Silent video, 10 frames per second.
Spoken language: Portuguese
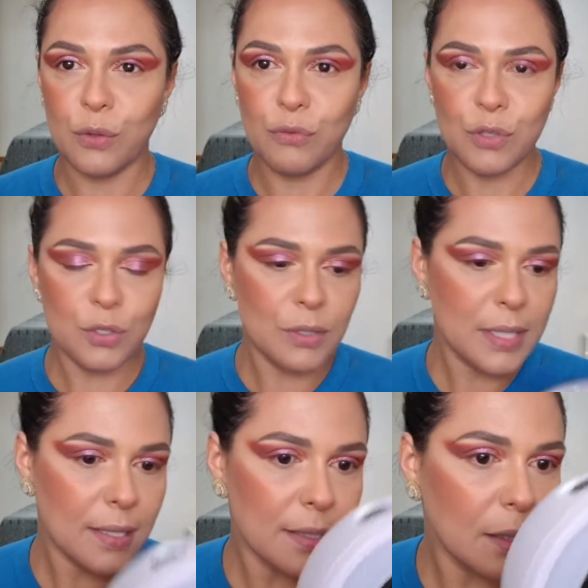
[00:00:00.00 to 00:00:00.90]
eu não fosse
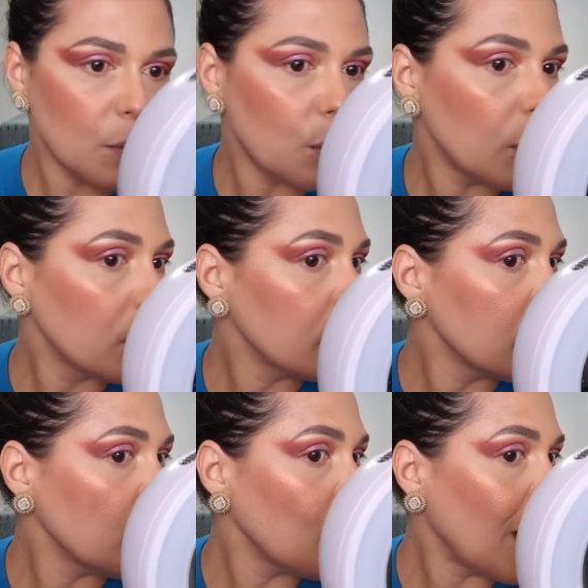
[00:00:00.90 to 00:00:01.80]
gostar dessa cor.
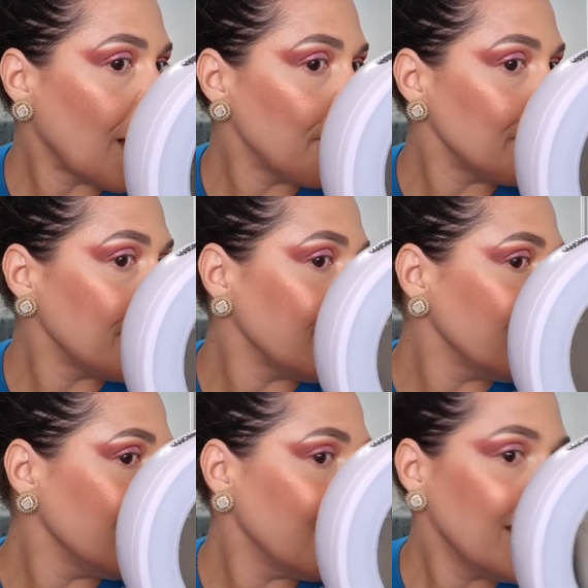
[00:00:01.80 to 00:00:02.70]
E eu amei.